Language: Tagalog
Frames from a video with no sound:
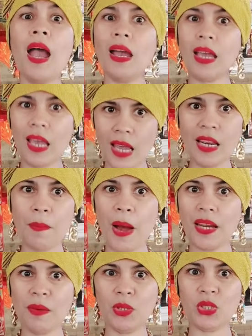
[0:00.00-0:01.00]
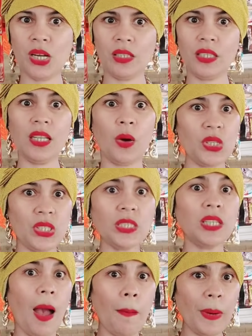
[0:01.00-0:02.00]
iniba ni Michelle Dina which
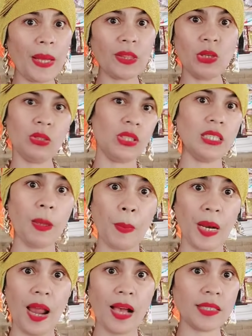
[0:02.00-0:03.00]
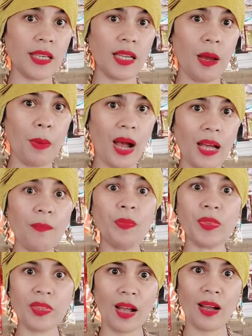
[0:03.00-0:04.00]
is patok din sa panlasa ng mga
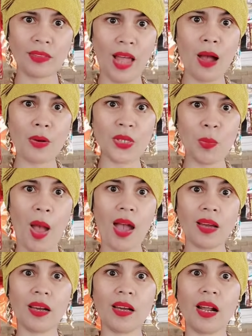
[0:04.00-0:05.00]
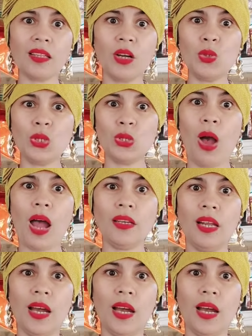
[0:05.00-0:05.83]
taga-tacos mga na gustuhan nila